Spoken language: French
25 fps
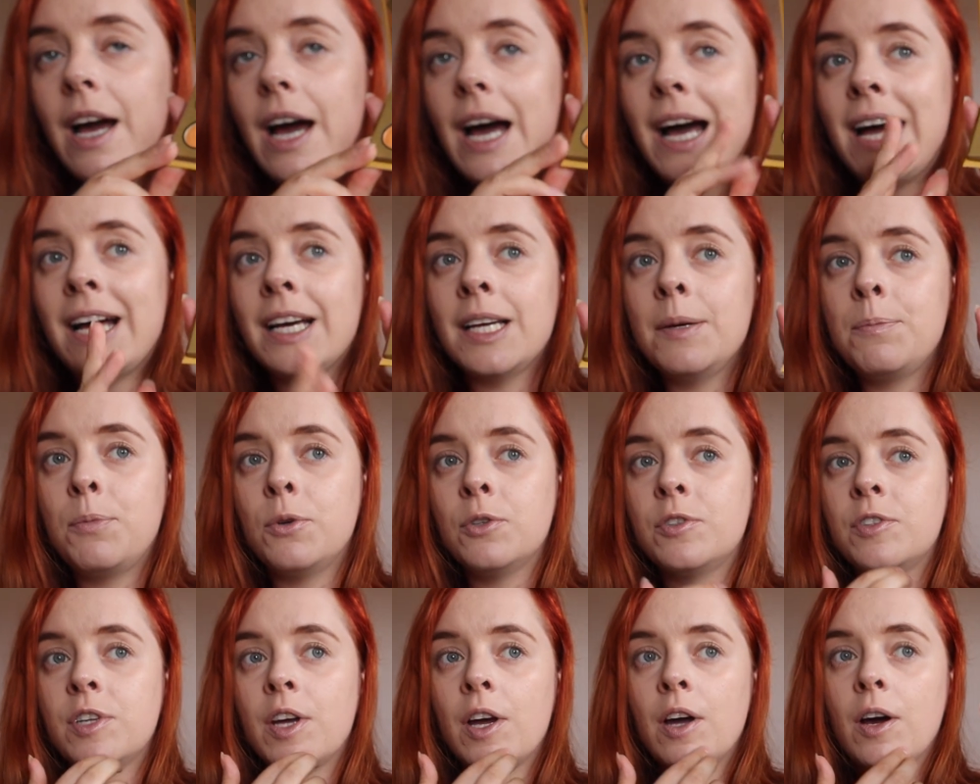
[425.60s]
Harry
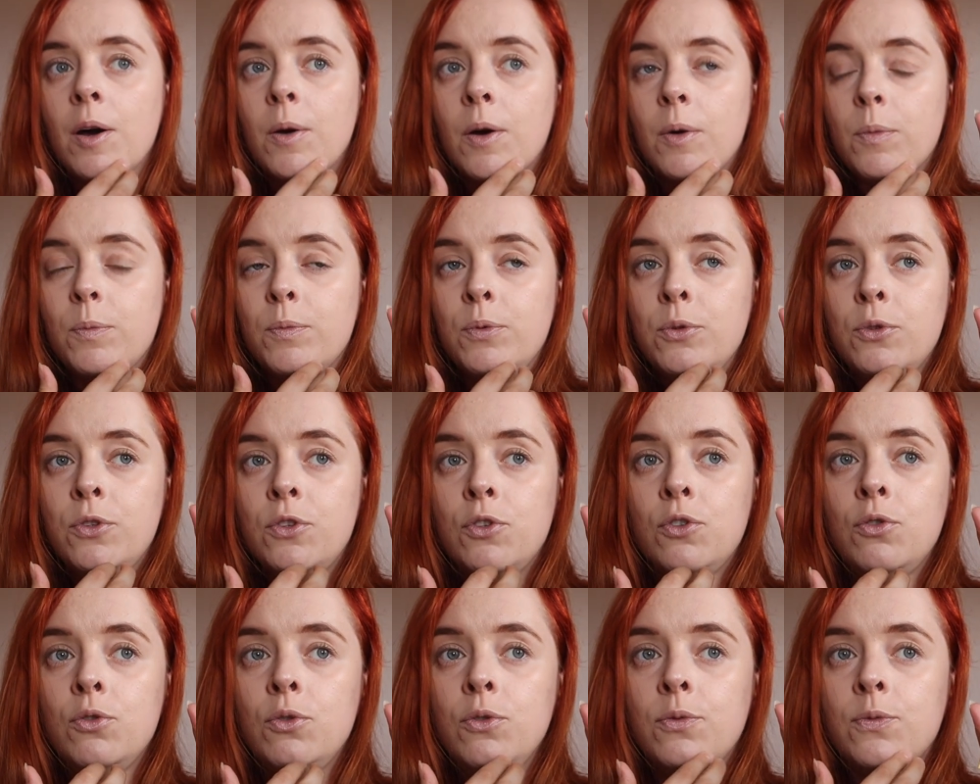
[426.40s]
Potter pousse
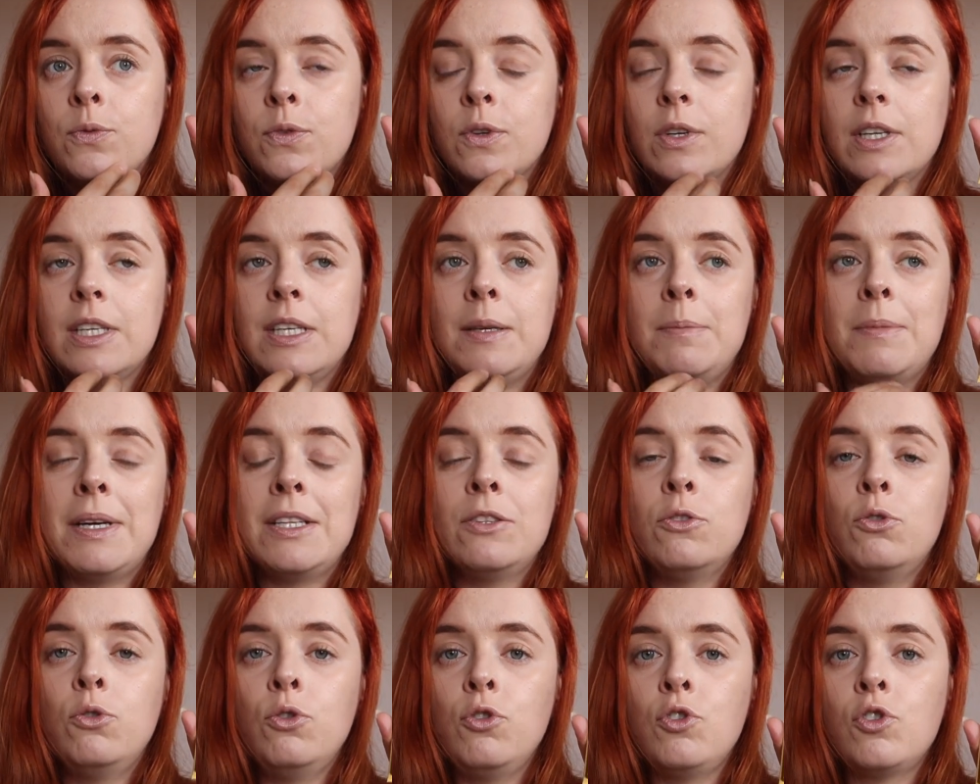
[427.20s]
souffle, ils
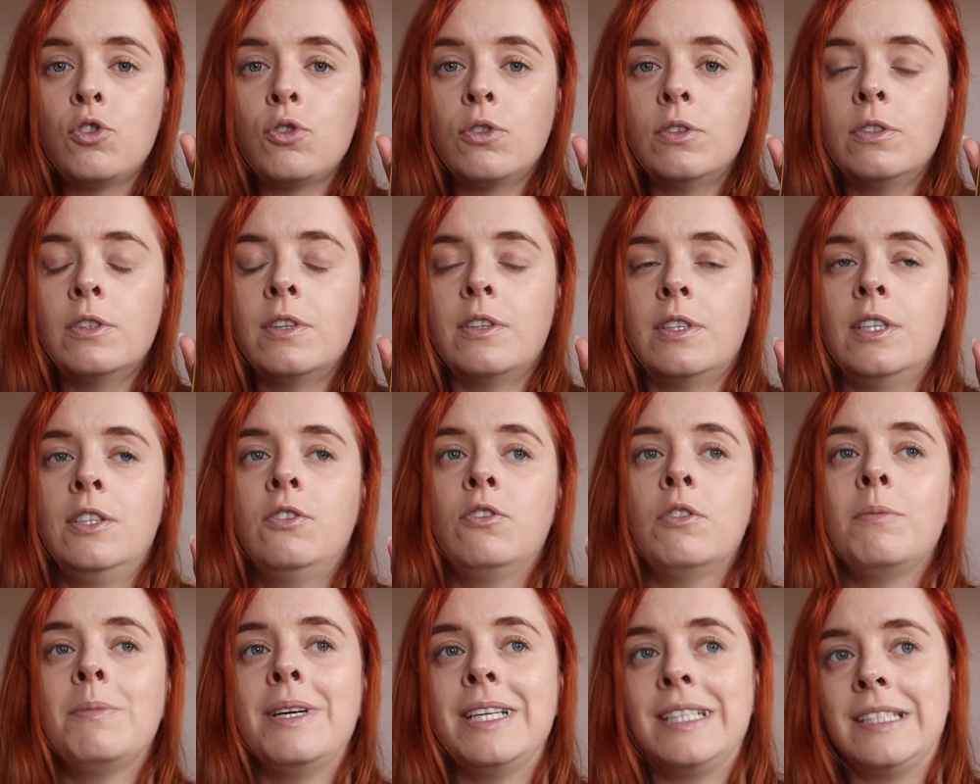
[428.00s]
mettent du jaune, ils
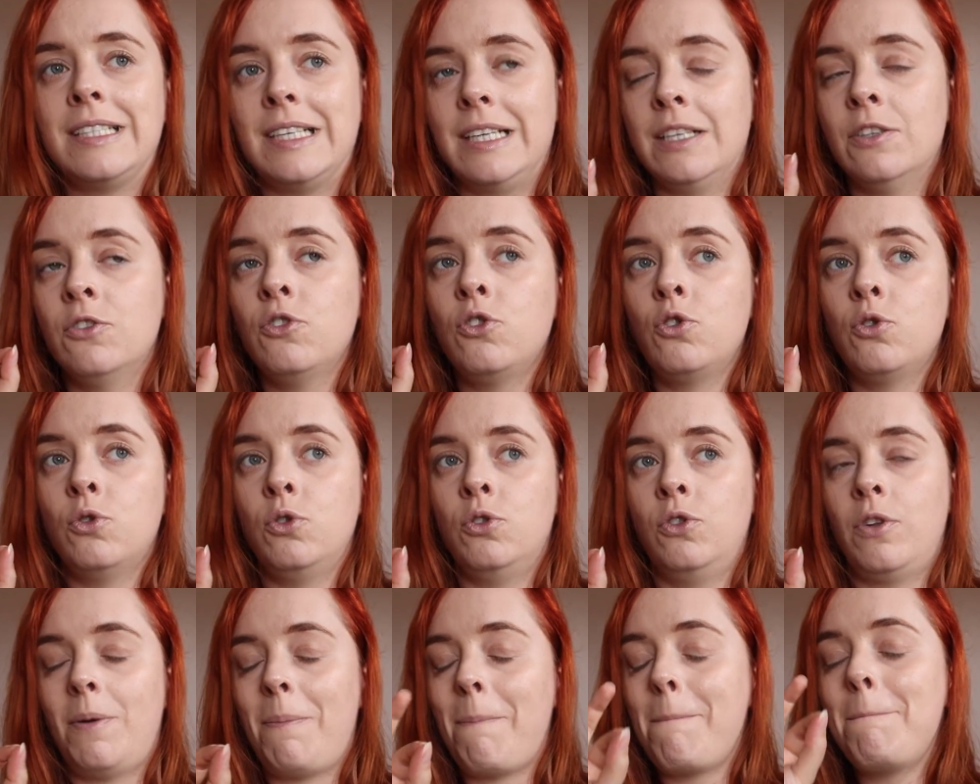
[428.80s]
te mettent un
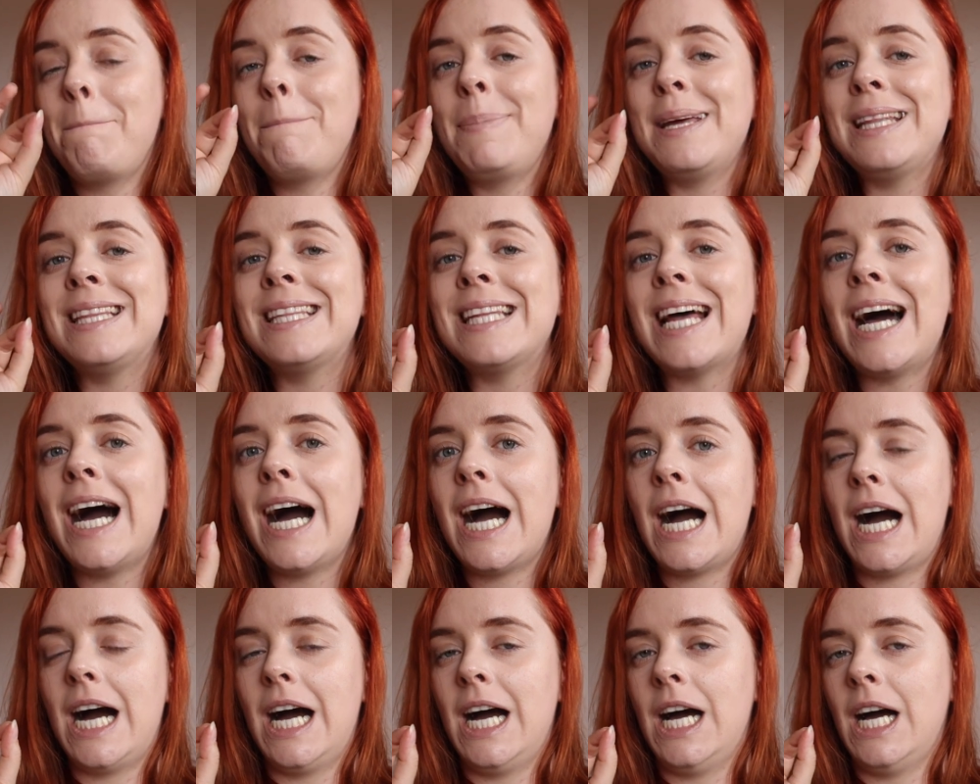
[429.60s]
jaune
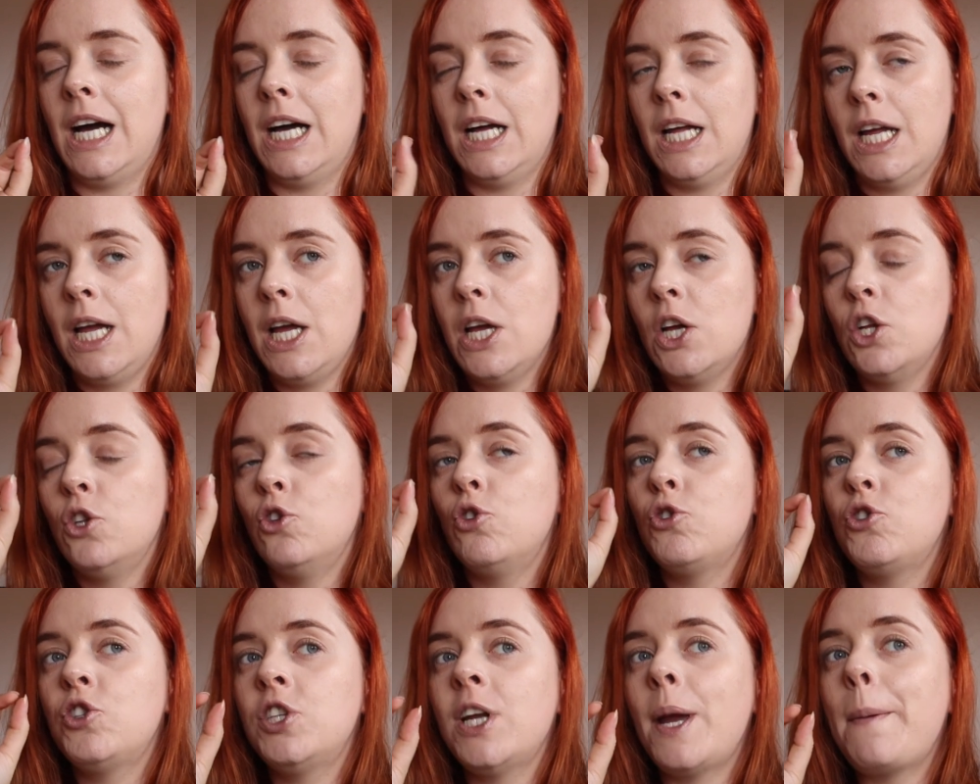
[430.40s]
pétard
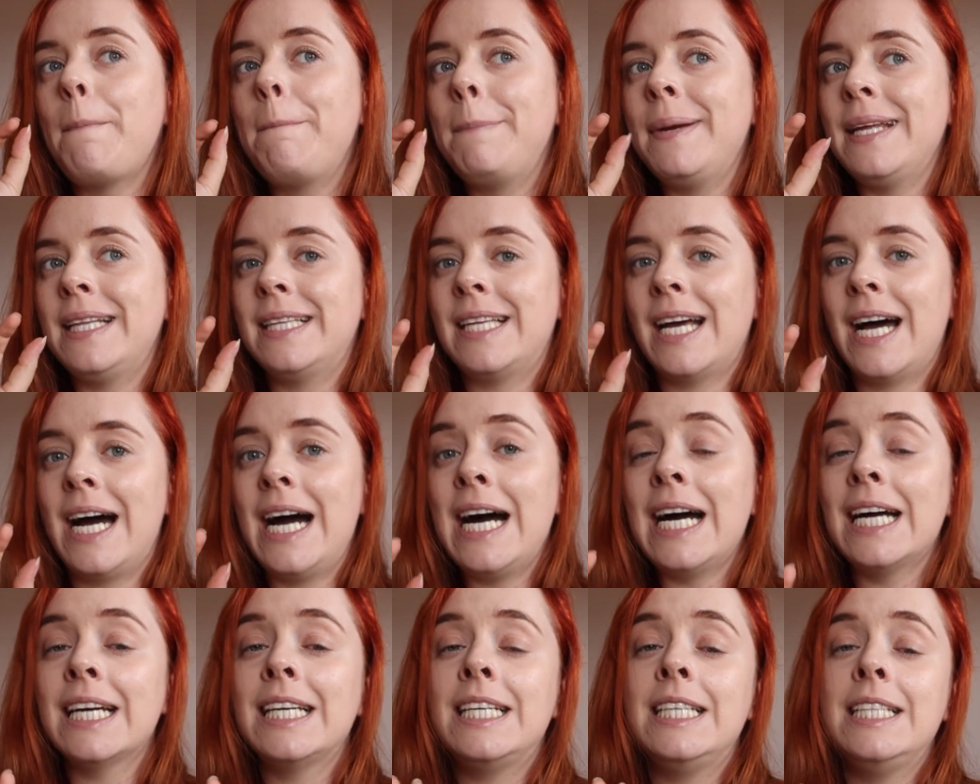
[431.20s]
de chez
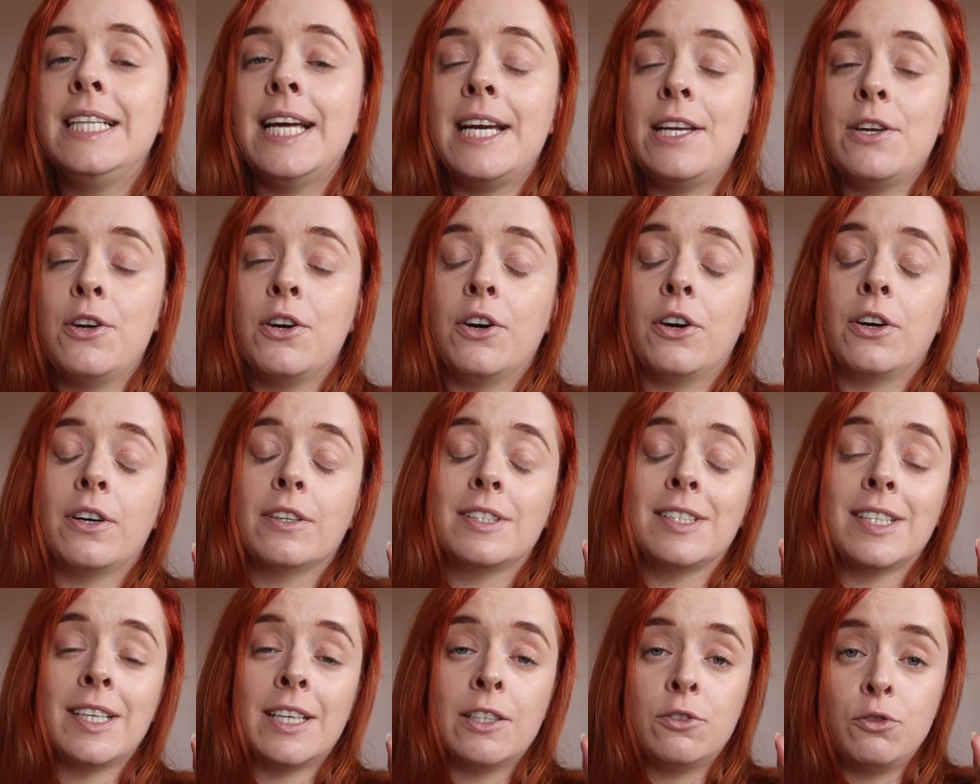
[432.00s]
Pétard, qui
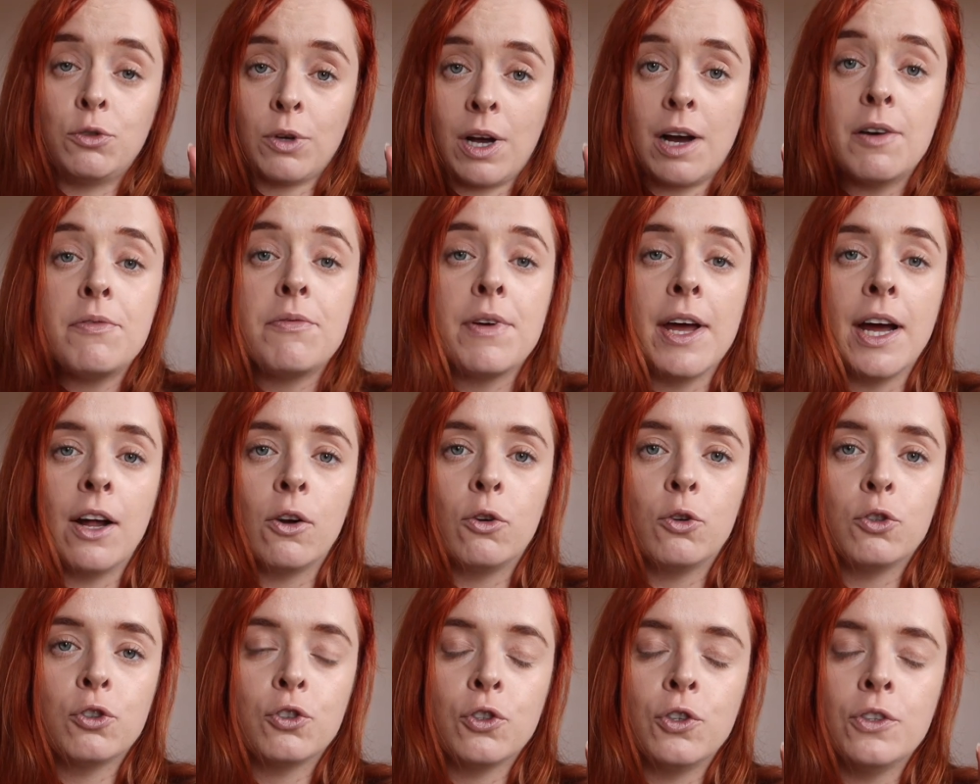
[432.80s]
d'ailleurs très dur à faire
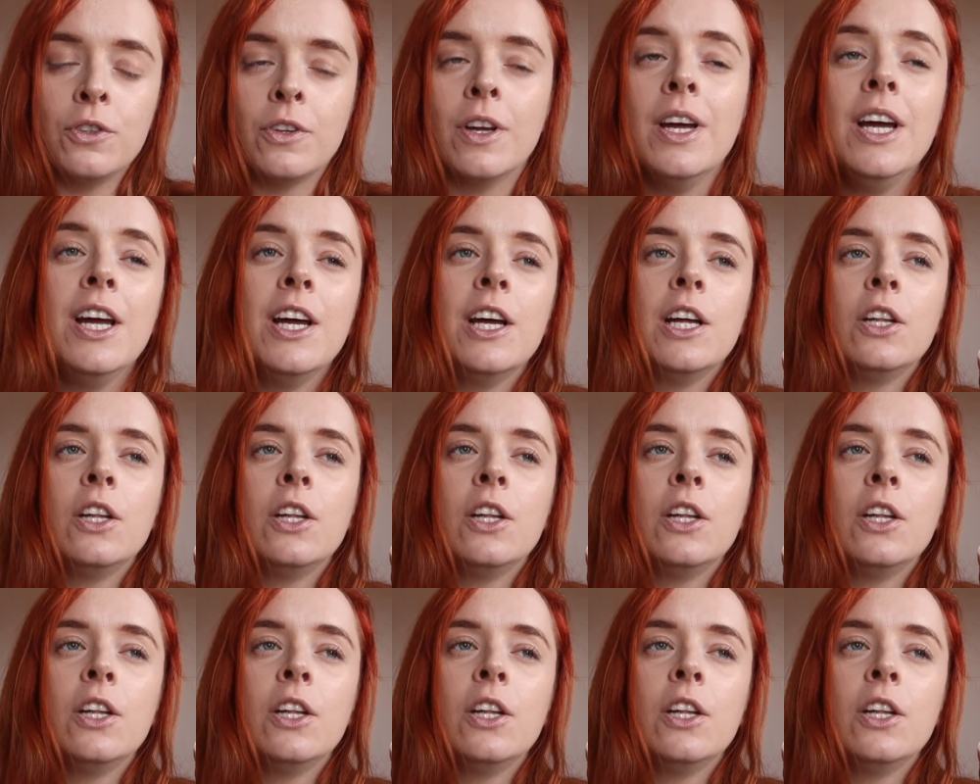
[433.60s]
le jaune,